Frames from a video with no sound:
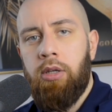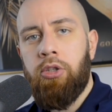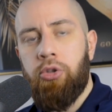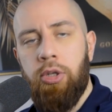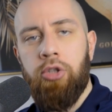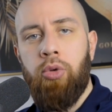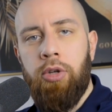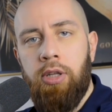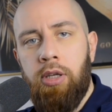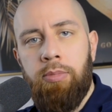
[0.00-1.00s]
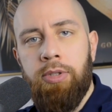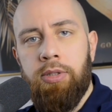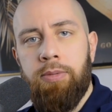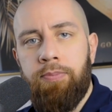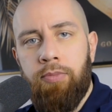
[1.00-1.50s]
Schön, dass du heute hier
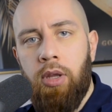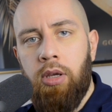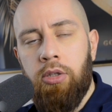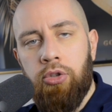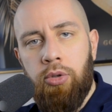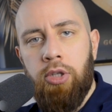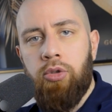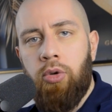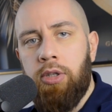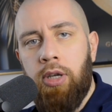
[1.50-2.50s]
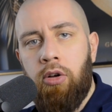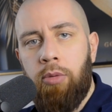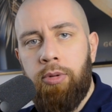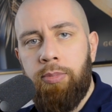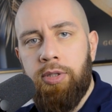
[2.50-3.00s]
bist. Schön, dass du heute
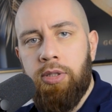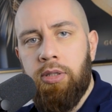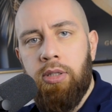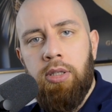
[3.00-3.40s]
gekommen bist.